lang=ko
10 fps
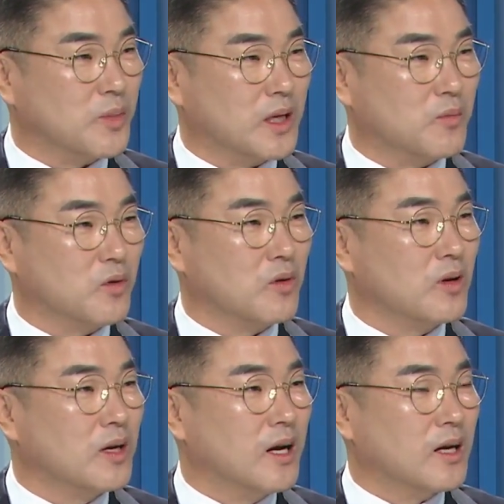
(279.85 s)
바닥을
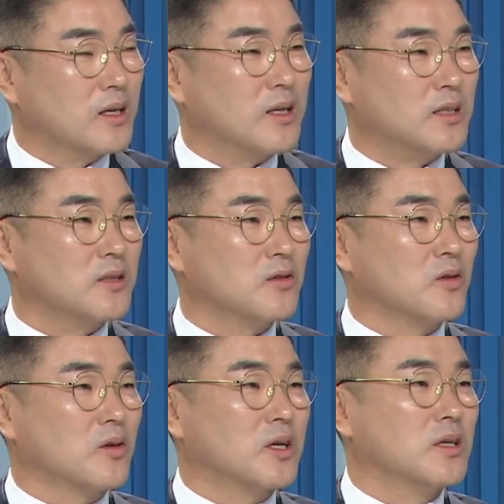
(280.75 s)
보고 그런
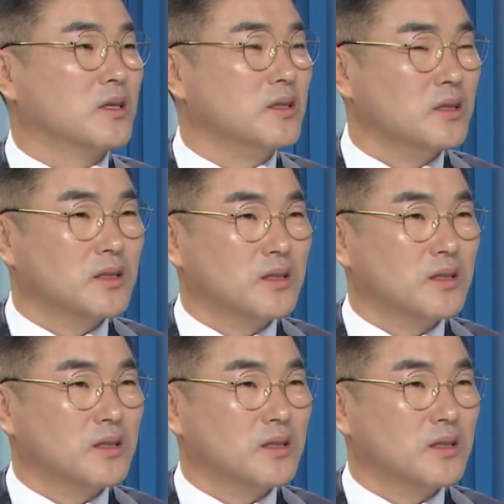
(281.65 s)
학생들도 큰